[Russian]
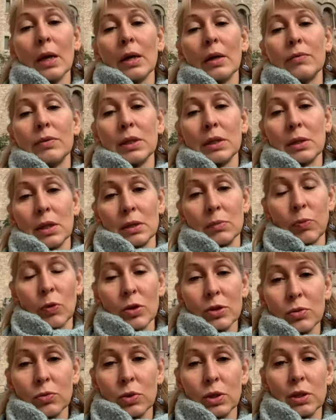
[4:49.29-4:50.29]
всегда с
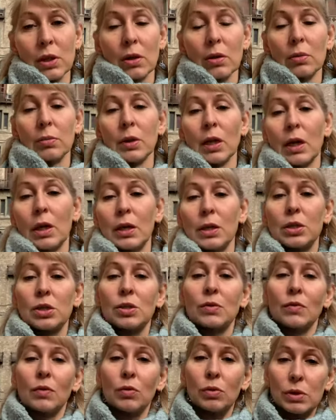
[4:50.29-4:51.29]
пользой. У нас огромное
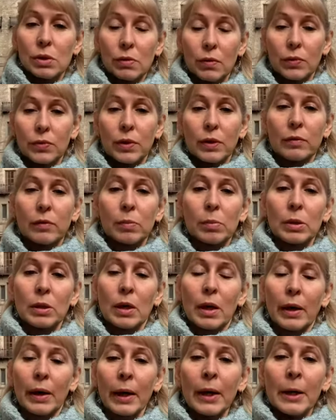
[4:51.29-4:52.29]
количество отзывов на
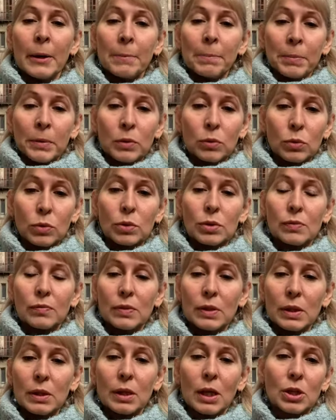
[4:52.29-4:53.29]
вебинары. Ну, то есть
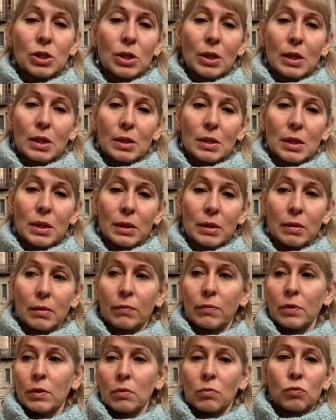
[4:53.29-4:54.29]
вы, даже если
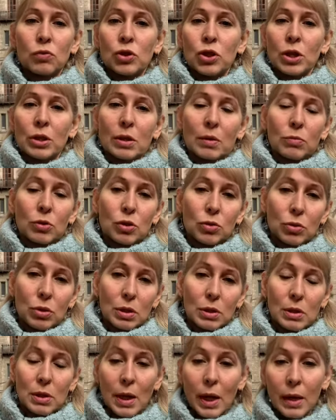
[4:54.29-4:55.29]
вы уже там что-то
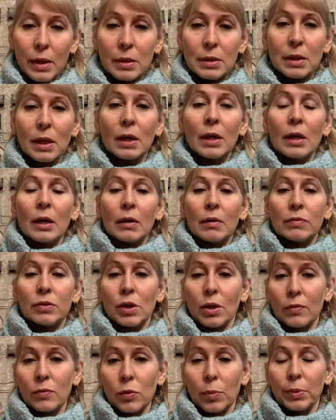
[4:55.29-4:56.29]
знаете, все
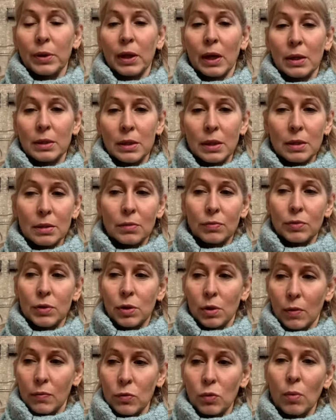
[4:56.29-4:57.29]
равно приходите, все
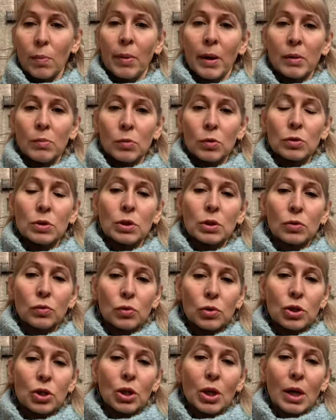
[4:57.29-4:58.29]
равно поймете
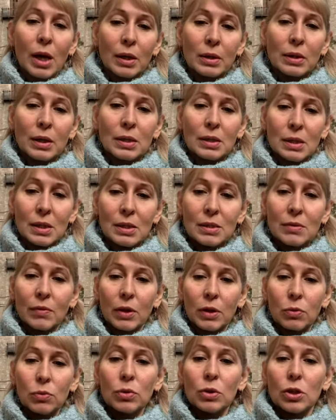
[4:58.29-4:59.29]
лучше, как найти
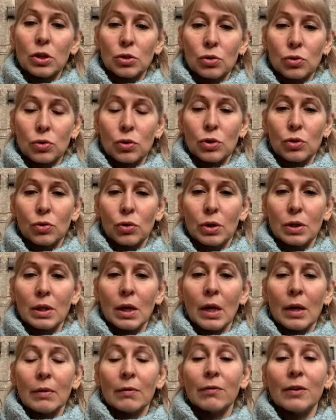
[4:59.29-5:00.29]
свою нишу еще раз.
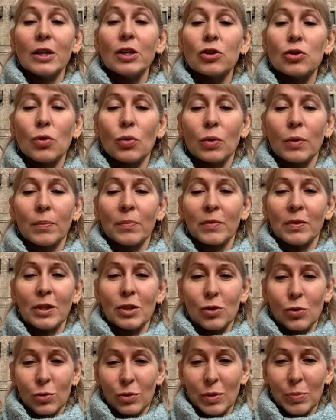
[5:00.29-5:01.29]
В личку в
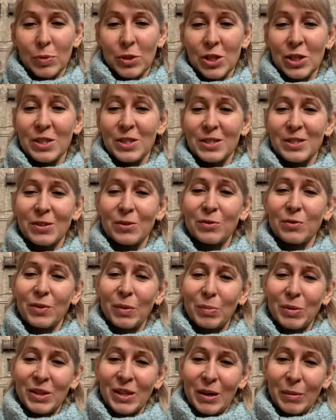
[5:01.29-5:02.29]
личку напишите слово
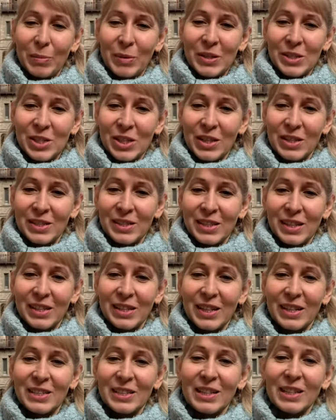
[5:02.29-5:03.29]
«вебинар», пожалуйста,
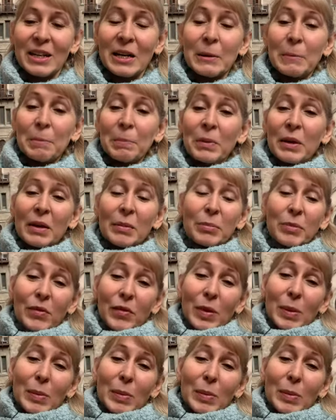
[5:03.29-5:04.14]
Натик мы вам